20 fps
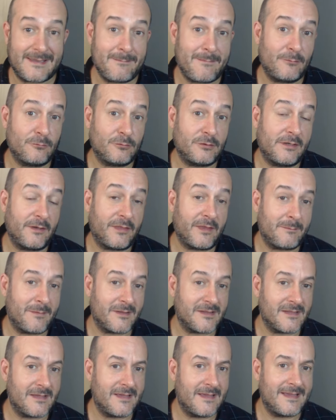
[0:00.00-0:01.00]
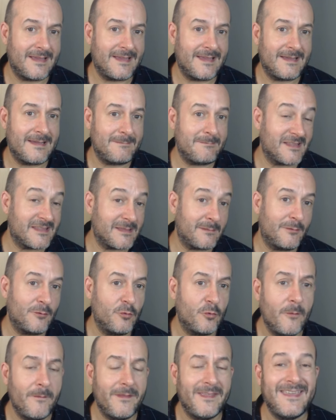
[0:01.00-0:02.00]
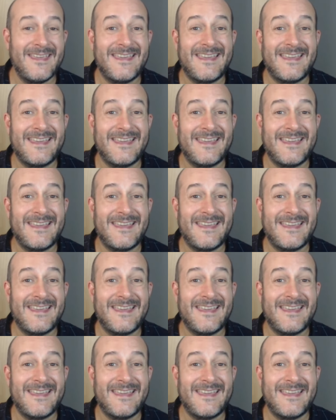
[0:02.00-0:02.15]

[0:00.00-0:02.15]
va a utilizar más más a menudo y